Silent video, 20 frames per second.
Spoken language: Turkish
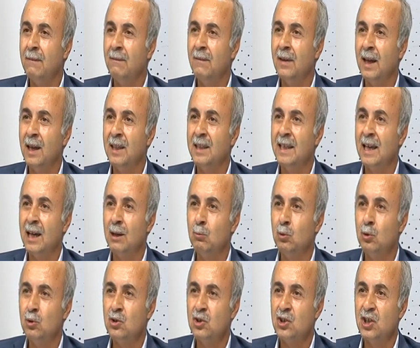veya diğer
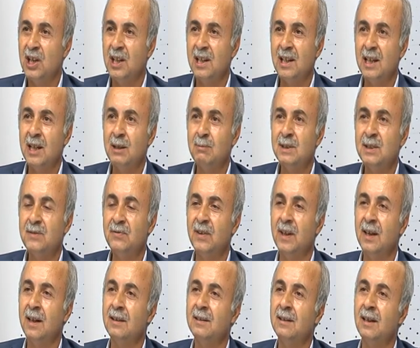bütün şehirlerimizin
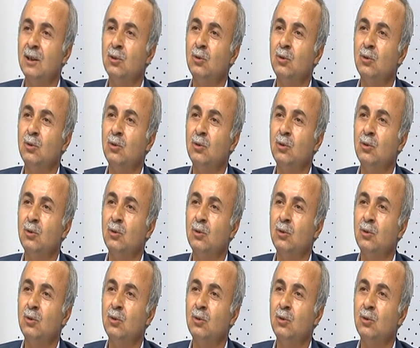veya hatta